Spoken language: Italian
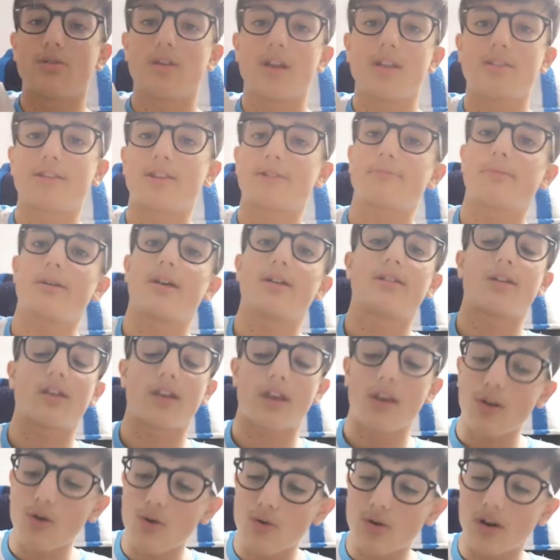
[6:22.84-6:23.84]
niente, ha sbagliato il
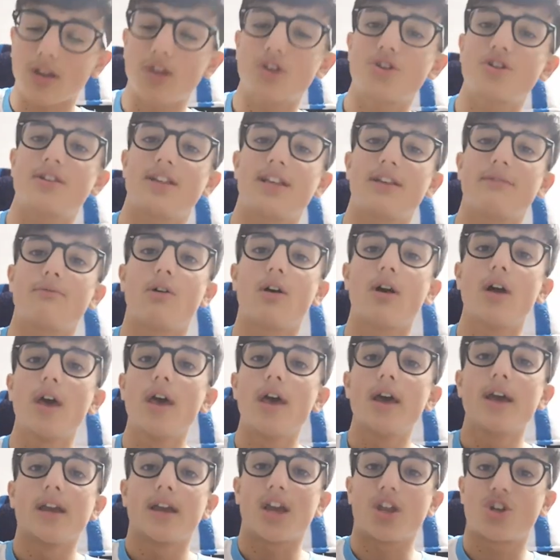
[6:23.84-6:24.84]
rigore decisivo
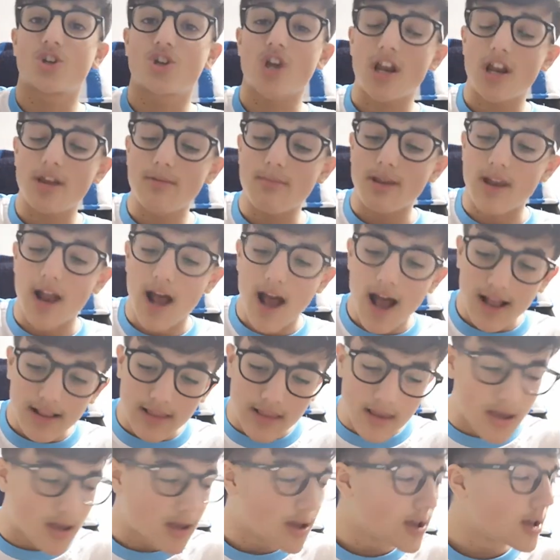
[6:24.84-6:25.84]
che ci ha
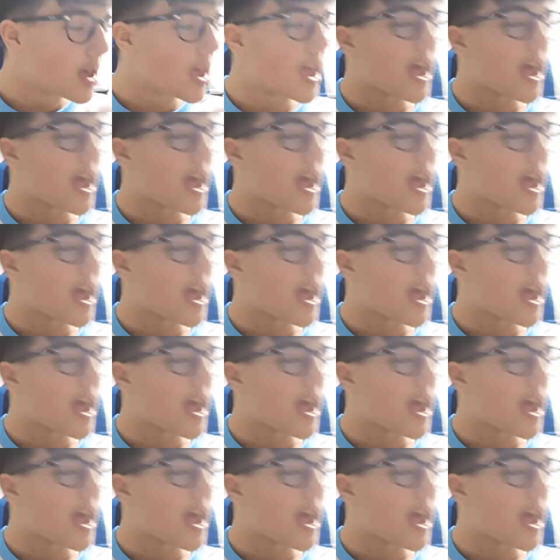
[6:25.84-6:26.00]
eliminati.